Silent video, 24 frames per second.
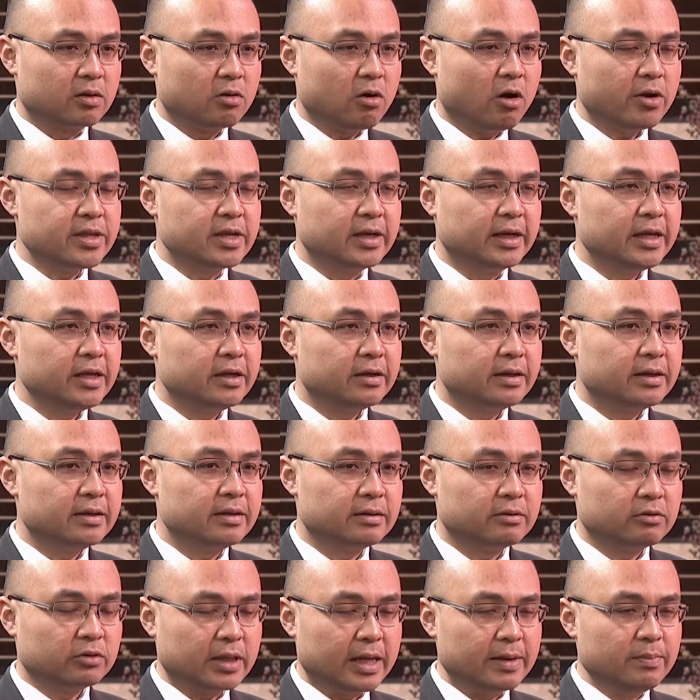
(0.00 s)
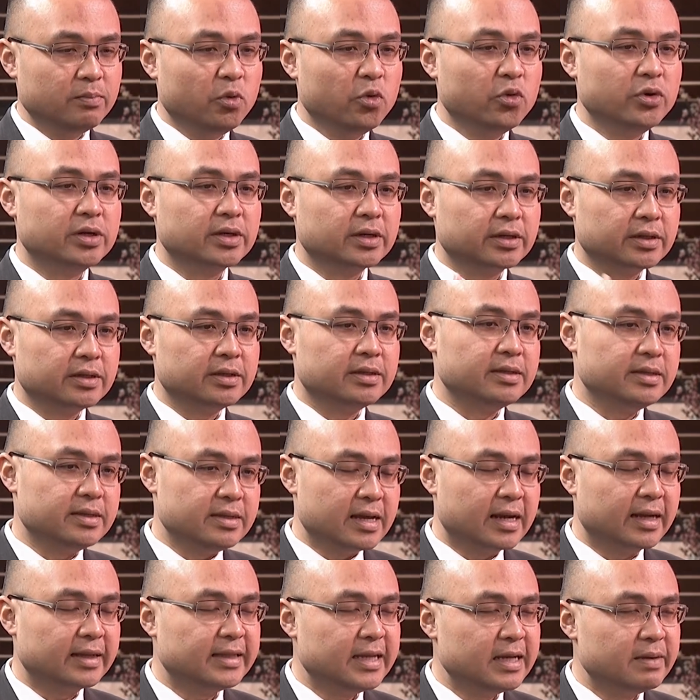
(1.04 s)
có những cái, cái có thể mua được
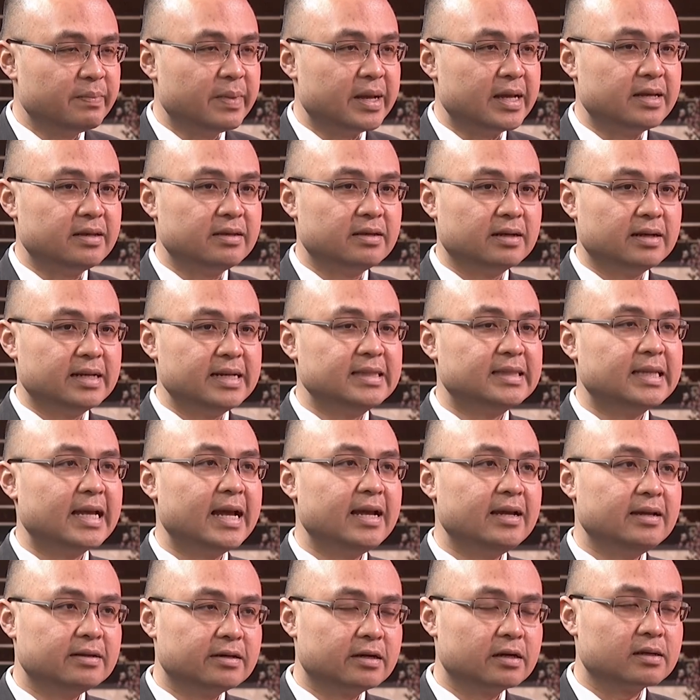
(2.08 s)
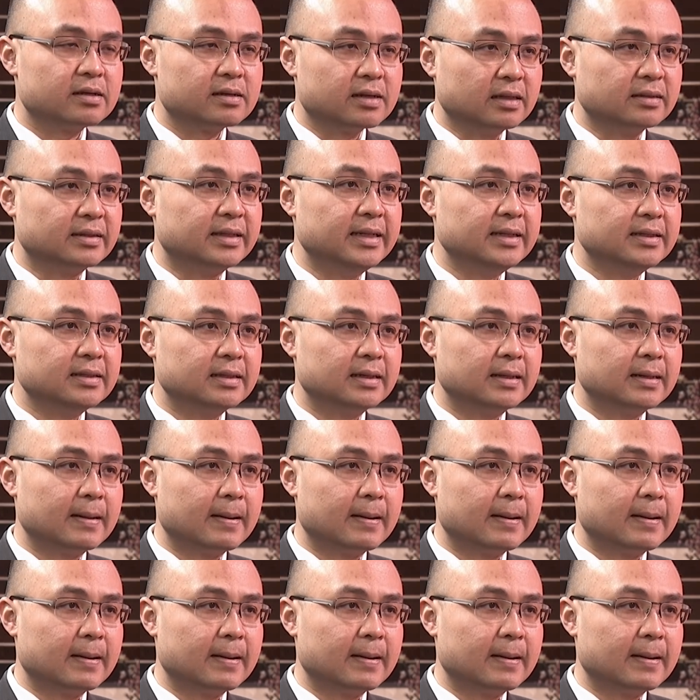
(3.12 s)
những cái thiết bị y tế cần thiết